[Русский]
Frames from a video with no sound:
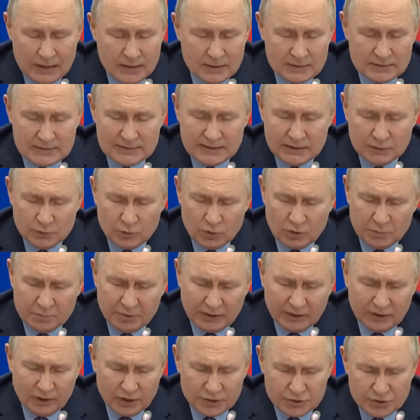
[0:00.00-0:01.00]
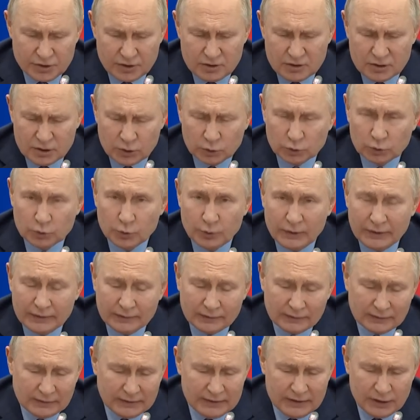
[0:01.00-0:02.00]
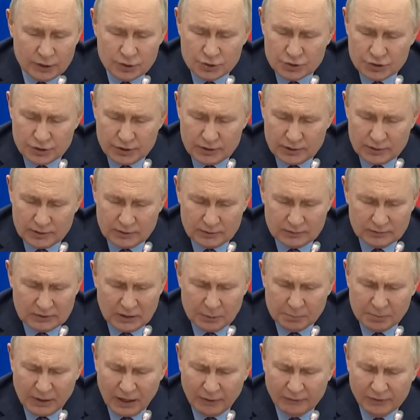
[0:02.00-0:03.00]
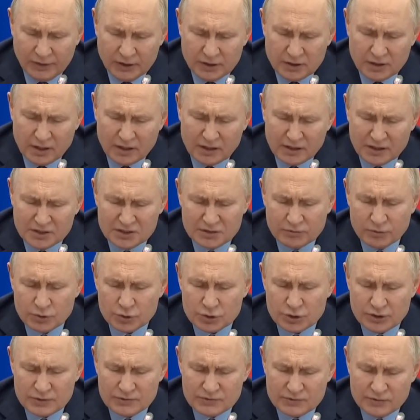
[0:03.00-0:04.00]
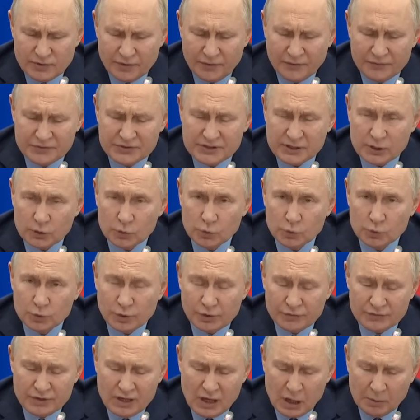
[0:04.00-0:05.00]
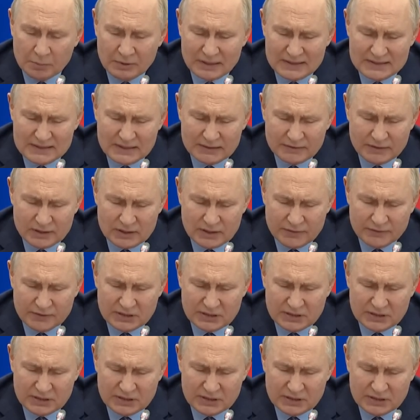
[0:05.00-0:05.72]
следует предложить конкурентные решения, направленные на совершенствование всех уровней образования в